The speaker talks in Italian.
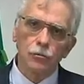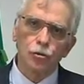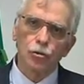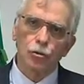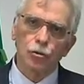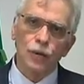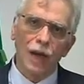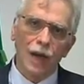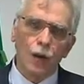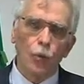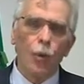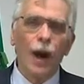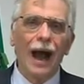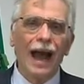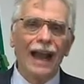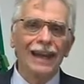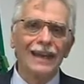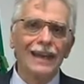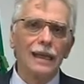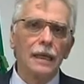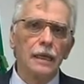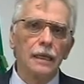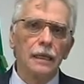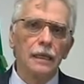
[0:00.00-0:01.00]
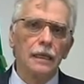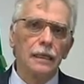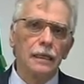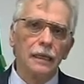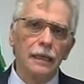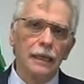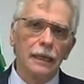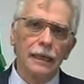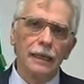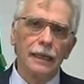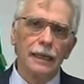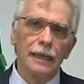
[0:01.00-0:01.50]
sulla quale
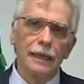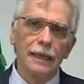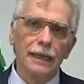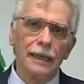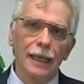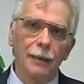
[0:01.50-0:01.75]
il,